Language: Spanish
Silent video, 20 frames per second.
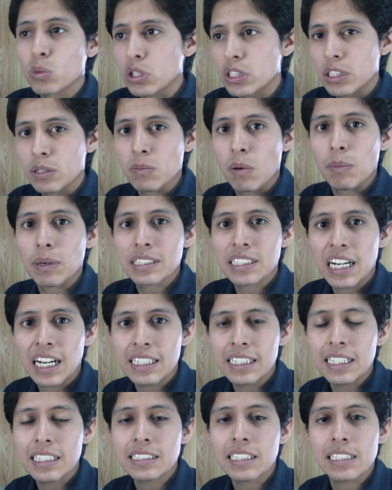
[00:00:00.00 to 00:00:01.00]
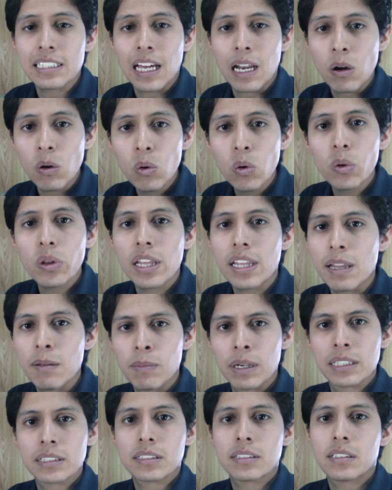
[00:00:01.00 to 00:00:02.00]
muchísimo más grandes de salud y
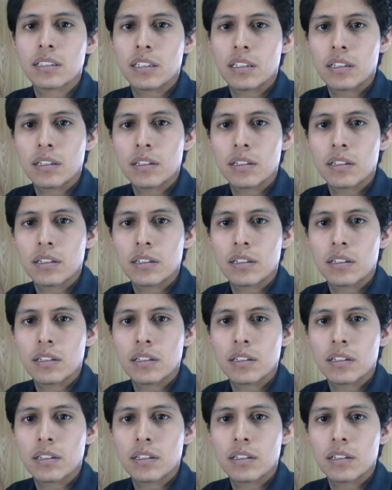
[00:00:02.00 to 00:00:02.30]
demás.